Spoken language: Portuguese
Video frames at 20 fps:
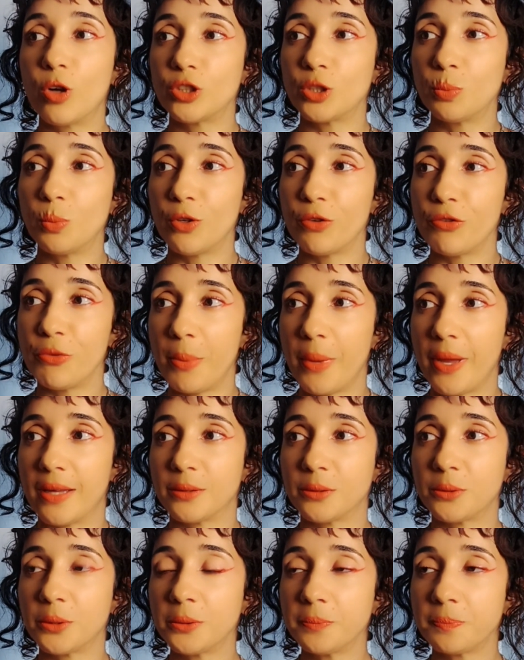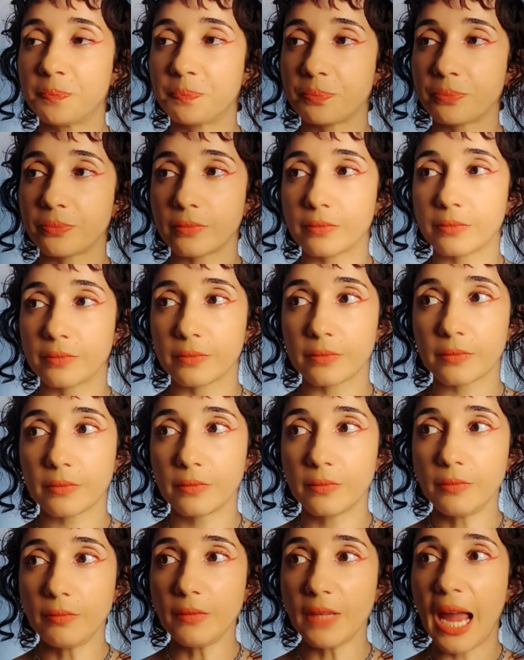forte movimento
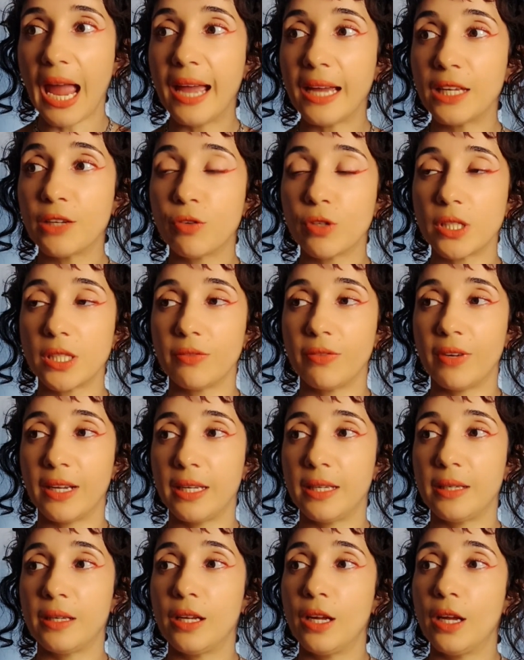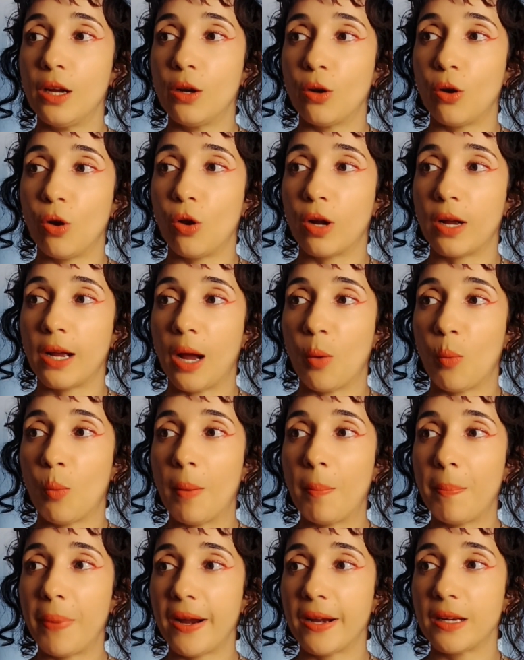é que você vai colocar
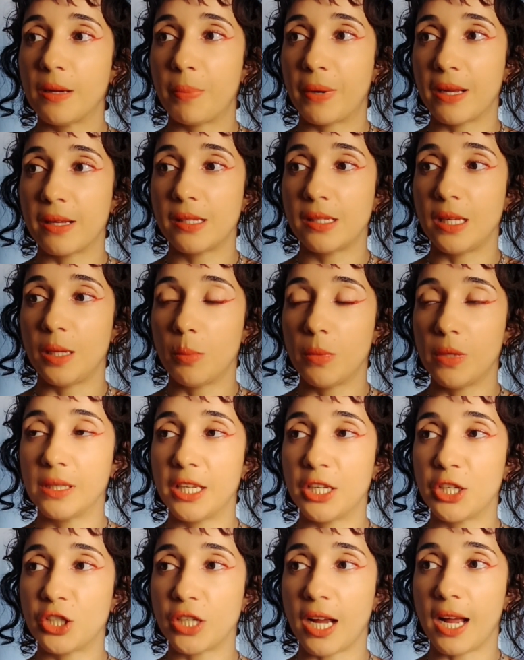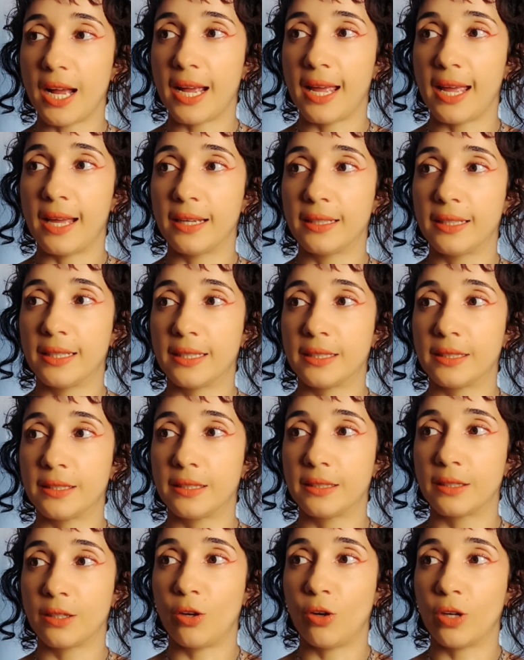uma perna para cima, deixar ela
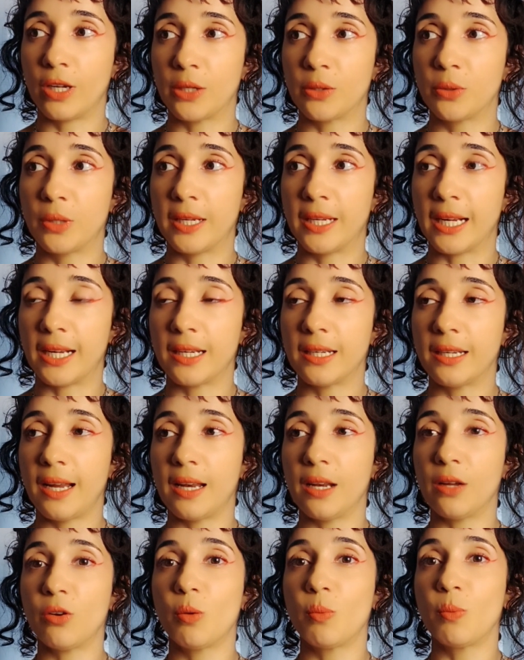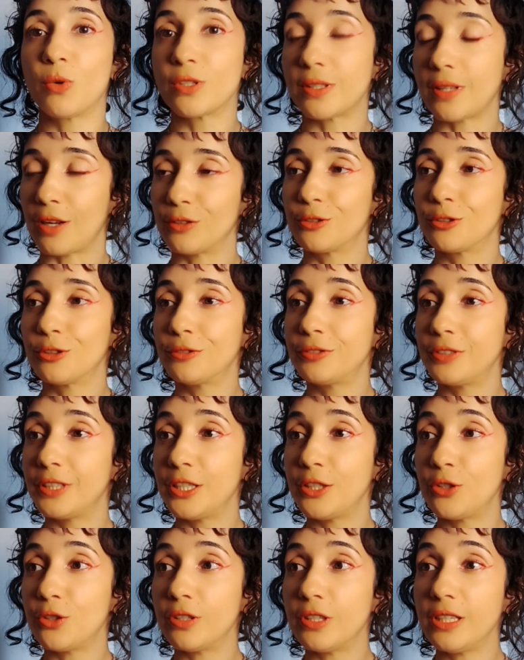colocar na canela como mostrado no
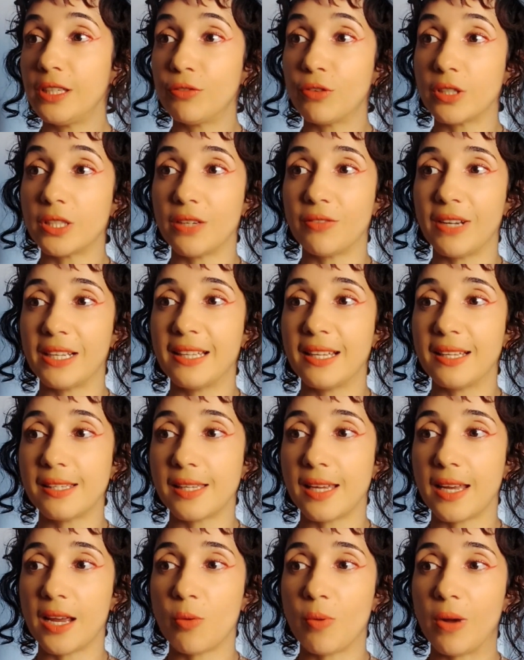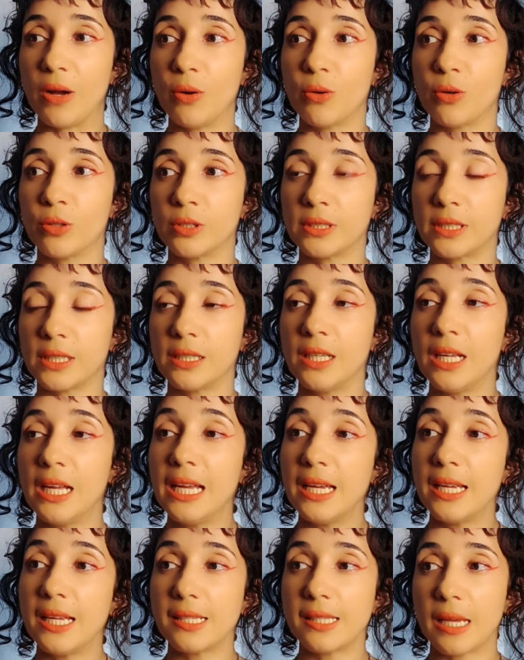vídeo e você vai descer com a outra
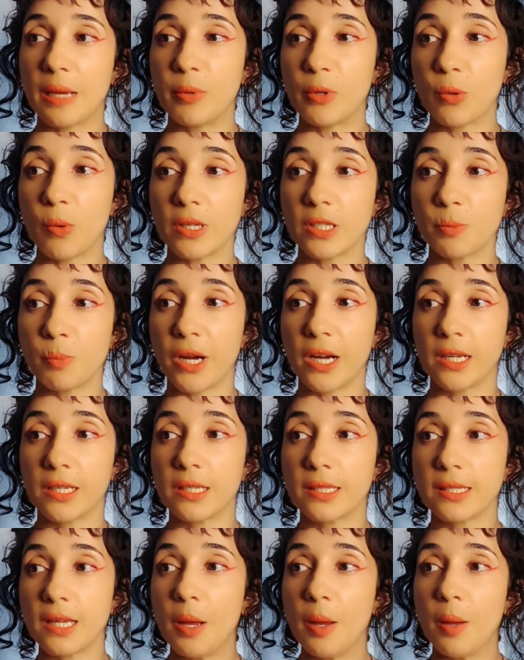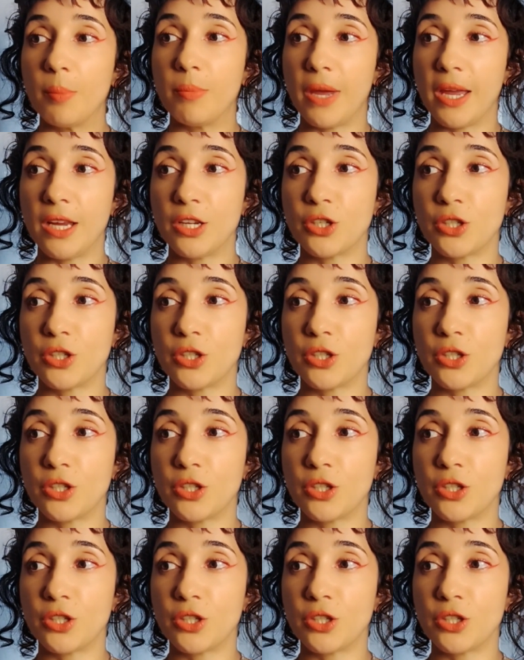e sempre com as pernas bem